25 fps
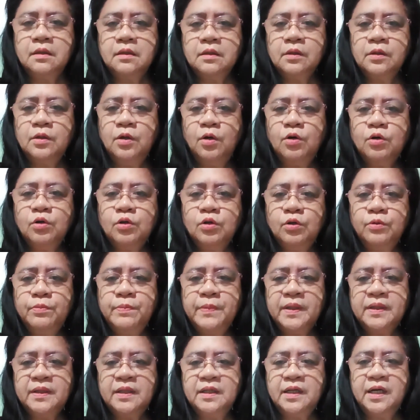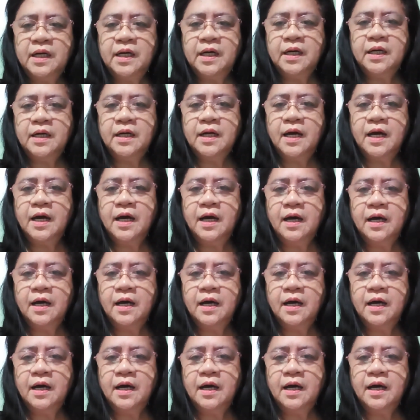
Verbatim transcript: glucometer